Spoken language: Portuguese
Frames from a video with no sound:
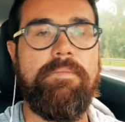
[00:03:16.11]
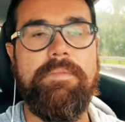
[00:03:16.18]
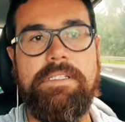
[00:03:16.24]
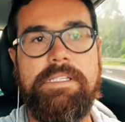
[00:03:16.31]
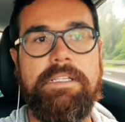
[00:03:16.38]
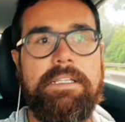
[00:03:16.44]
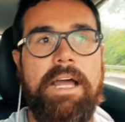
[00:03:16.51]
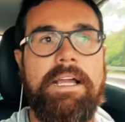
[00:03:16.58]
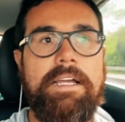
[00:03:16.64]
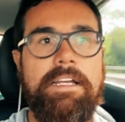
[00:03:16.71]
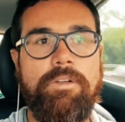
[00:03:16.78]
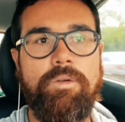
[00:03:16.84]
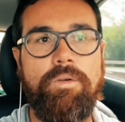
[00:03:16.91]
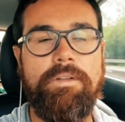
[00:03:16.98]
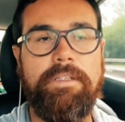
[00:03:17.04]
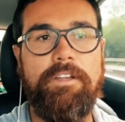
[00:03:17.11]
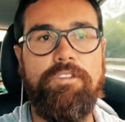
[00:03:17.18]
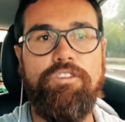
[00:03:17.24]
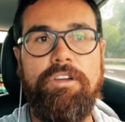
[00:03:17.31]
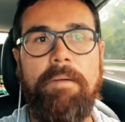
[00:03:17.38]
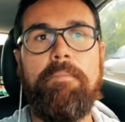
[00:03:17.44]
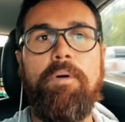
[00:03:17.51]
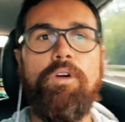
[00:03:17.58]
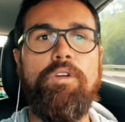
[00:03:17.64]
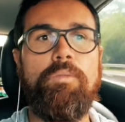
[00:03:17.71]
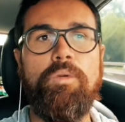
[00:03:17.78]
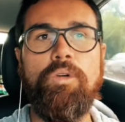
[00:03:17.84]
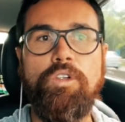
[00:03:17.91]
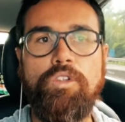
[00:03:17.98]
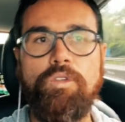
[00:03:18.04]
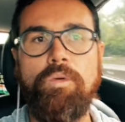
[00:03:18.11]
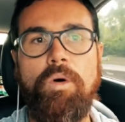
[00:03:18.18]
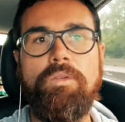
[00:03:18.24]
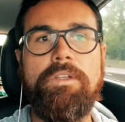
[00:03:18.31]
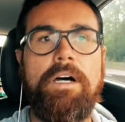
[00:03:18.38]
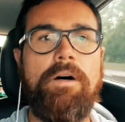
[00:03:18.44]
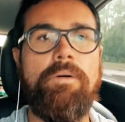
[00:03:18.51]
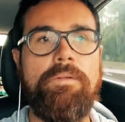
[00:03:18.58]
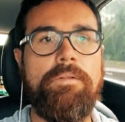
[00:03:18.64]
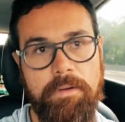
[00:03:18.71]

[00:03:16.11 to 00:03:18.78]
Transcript: se está criando um contexto de apoio mútuo ou não.